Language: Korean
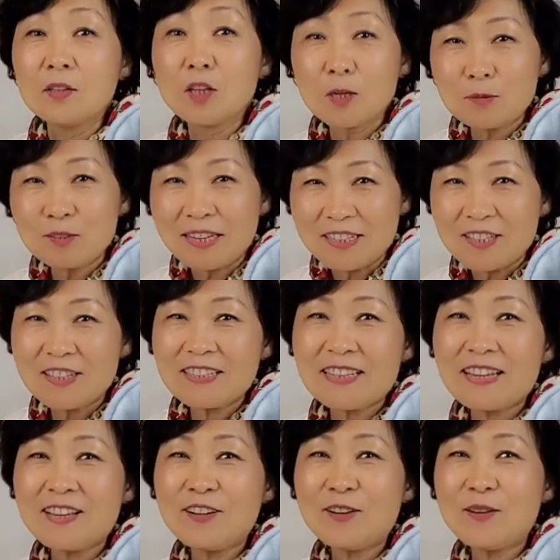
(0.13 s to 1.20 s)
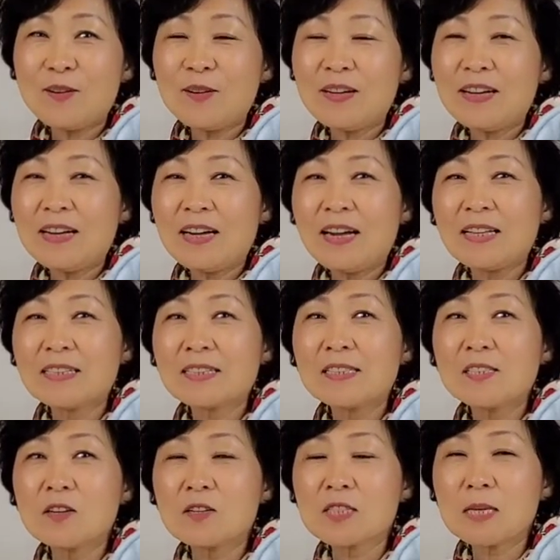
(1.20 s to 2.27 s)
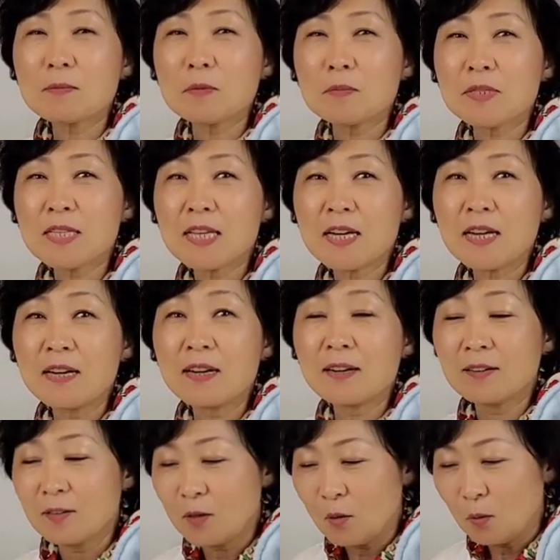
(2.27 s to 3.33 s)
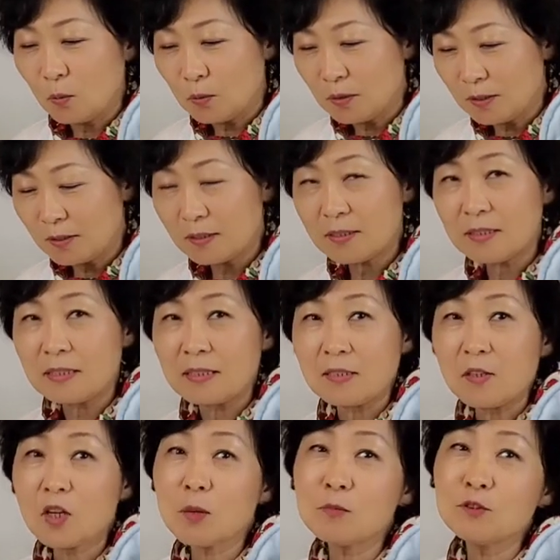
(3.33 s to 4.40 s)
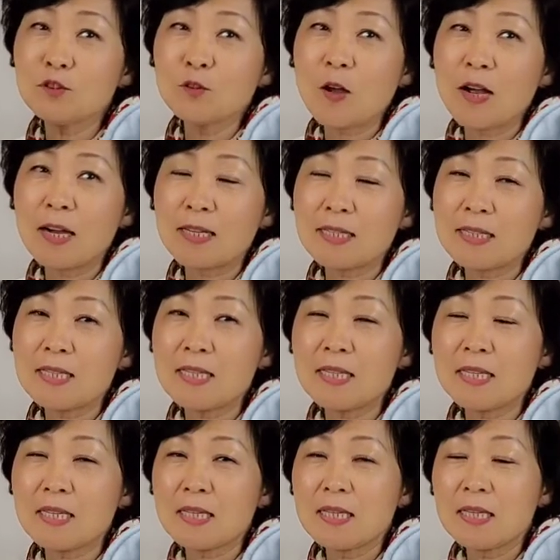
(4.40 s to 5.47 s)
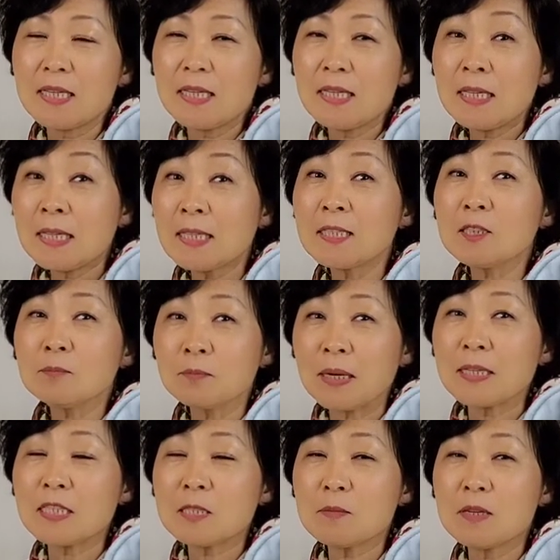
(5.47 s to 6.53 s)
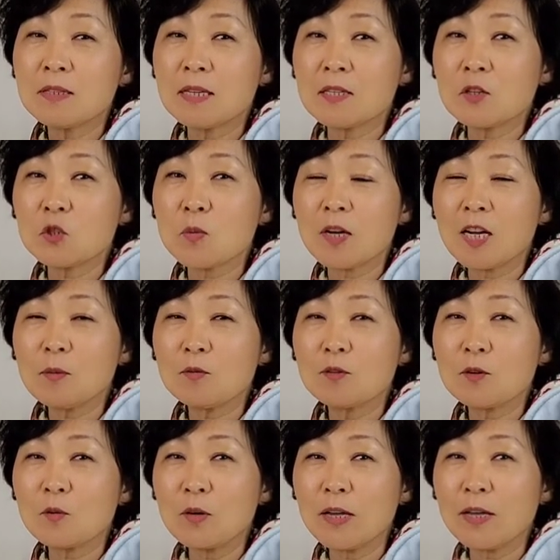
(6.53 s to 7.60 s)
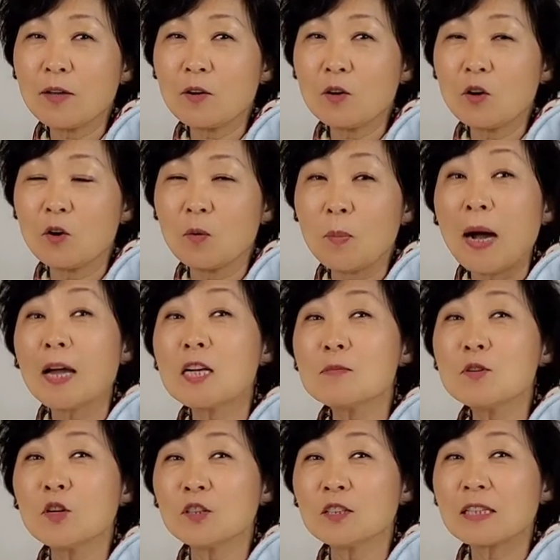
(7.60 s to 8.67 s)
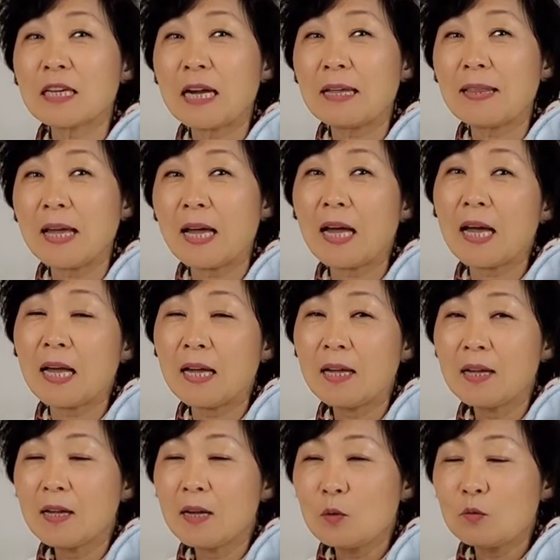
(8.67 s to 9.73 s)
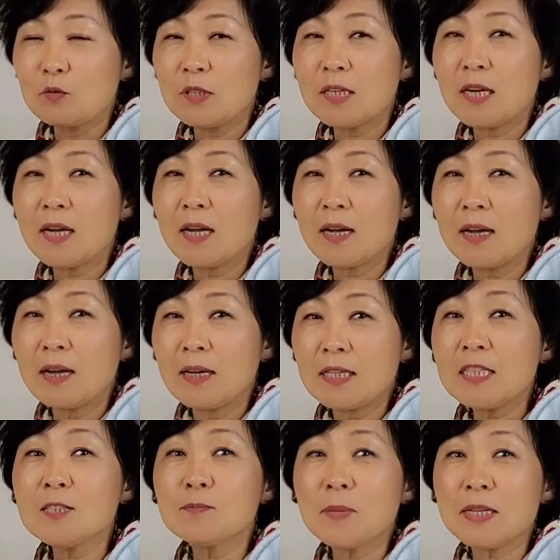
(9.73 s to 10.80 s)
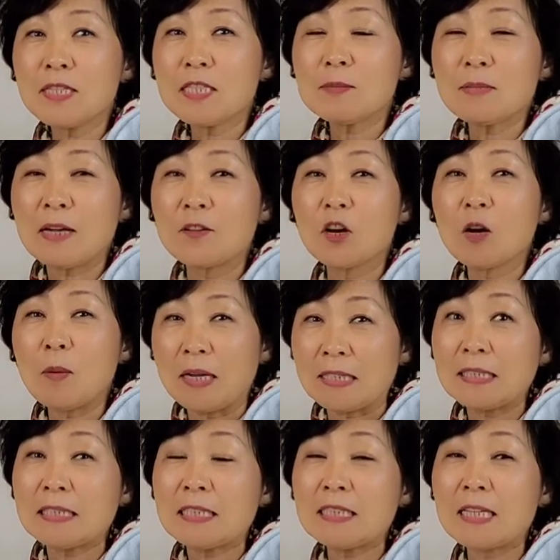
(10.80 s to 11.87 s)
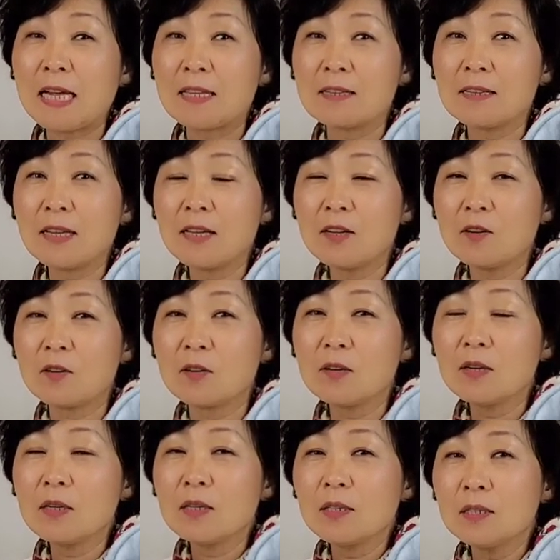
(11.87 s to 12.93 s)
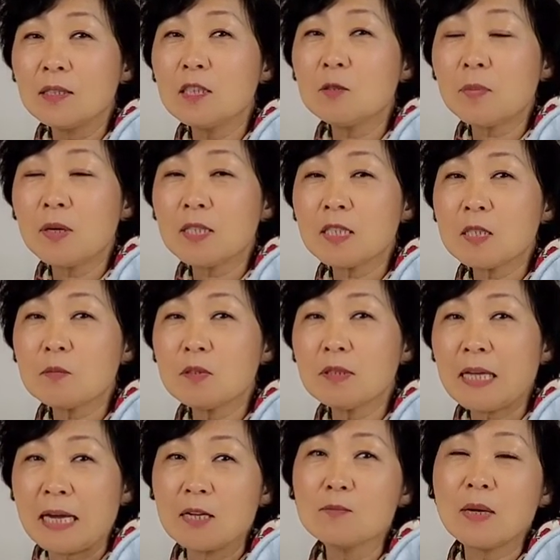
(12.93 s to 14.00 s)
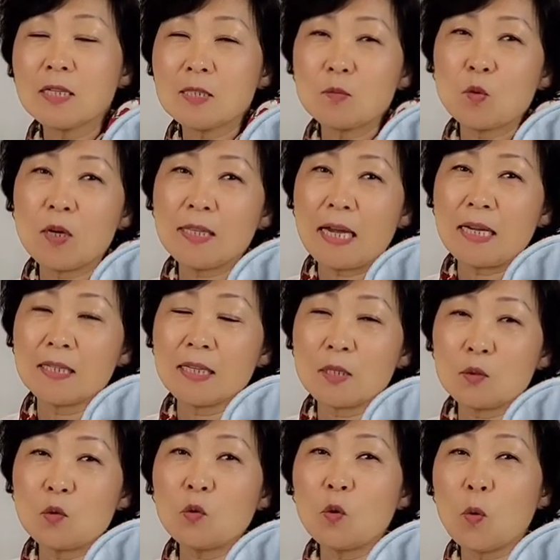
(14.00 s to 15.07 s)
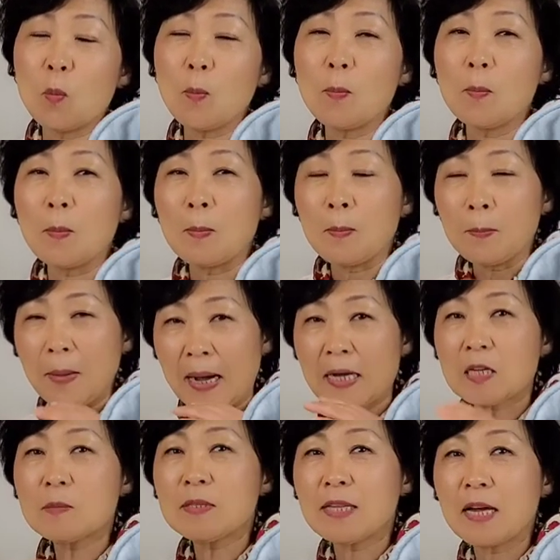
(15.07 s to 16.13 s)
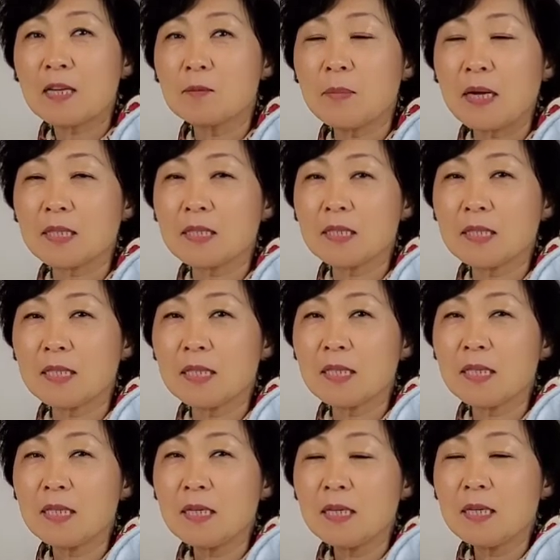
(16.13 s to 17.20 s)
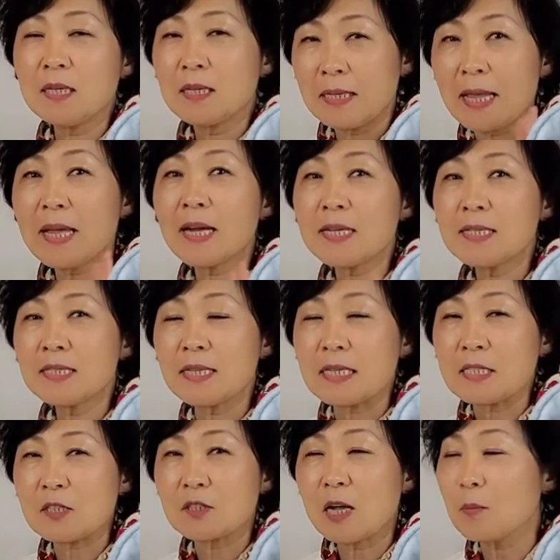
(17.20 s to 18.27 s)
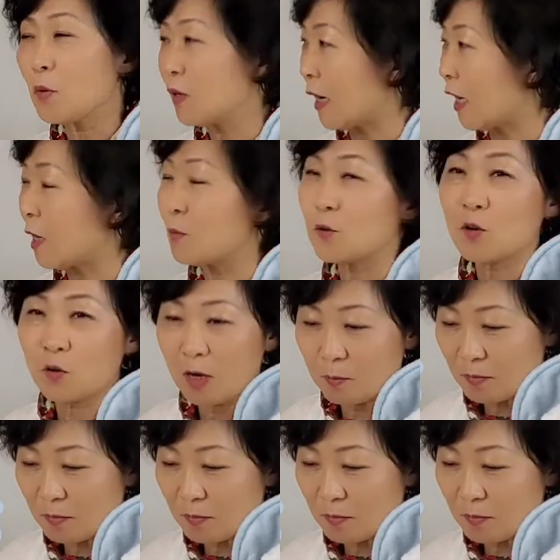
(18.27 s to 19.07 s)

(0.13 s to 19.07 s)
여러분 안녕하세요. 한글 정쌤입니다. 오늘은 여러분들과 같이 히읗 받침에 대해서 좀 알아보려고 해요. 발음을 어떻게 하나. 우리가 히읗 받침 단어가 많지는 않은데요. 히읗 받침은 다른 받침과 다르게 조금 발음이 나는 방식이 네 가지가 있어서 한번 알아보려고